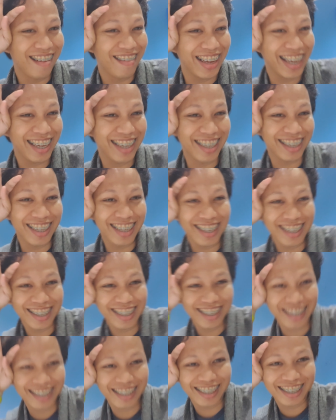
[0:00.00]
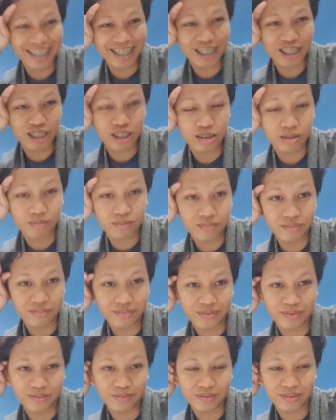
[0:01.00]
oh my God! Pag na may
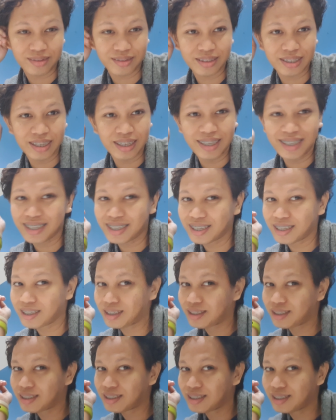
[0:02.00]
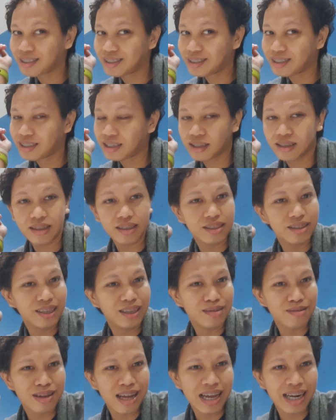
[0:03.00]
kilay ka na, walang ginagamit mo?
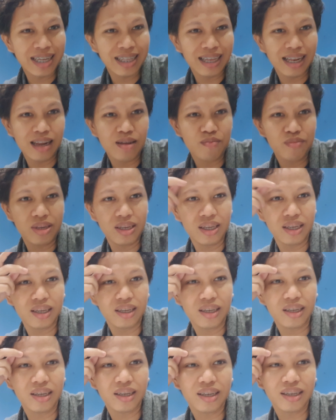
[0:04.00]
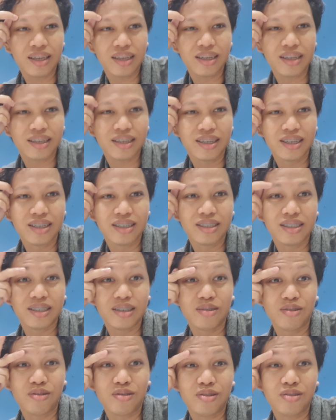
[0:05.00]
Hindi ko nga rin alam eh.
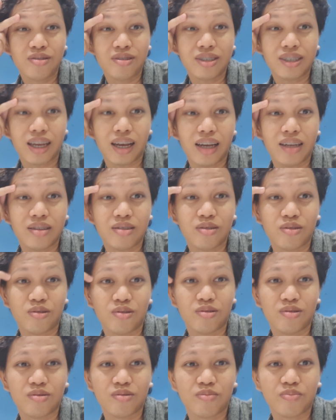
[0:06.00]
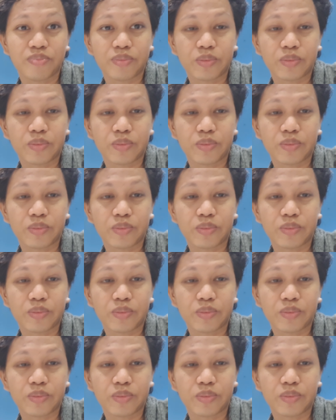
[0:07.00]
Siguro dun sa ano,